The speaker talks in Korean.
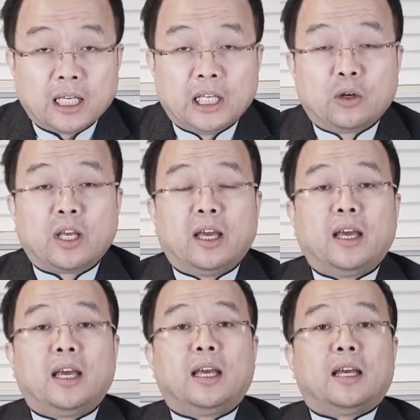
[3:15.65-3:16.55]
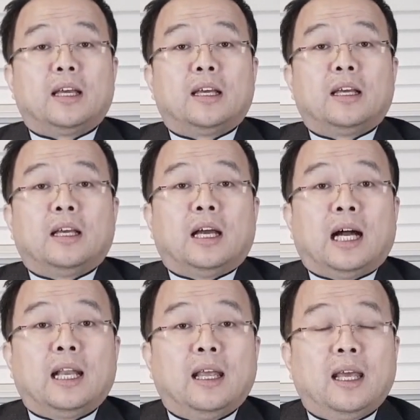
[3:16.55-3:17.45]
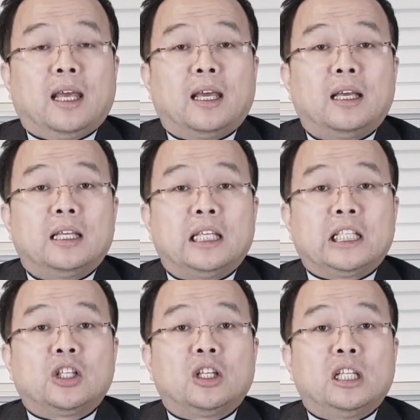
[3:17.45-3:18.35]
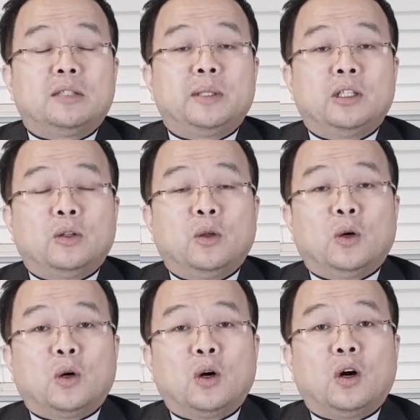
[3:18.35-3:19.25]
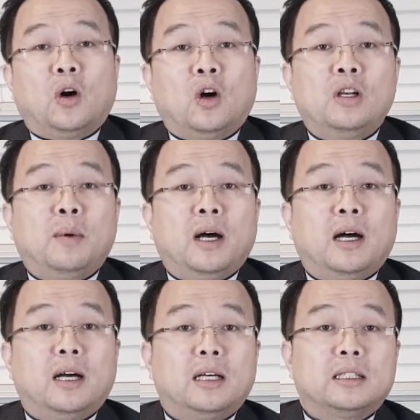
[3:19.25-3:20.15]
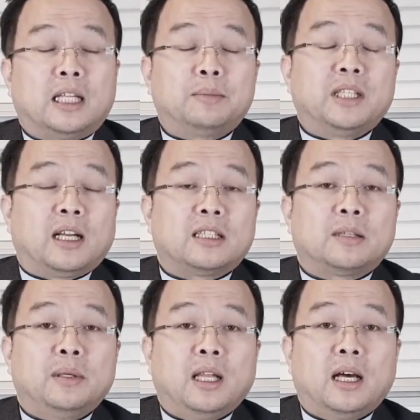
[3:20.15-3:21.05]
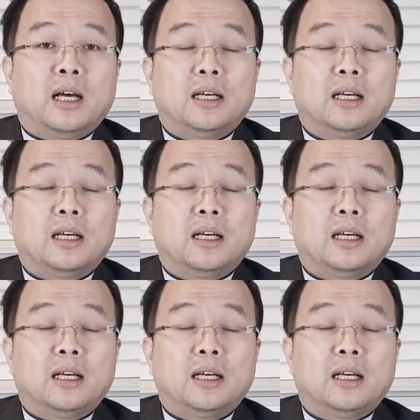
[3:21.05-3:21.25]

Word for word: 이렇게 한 해 2022년도 얼마 남지 않았습니다.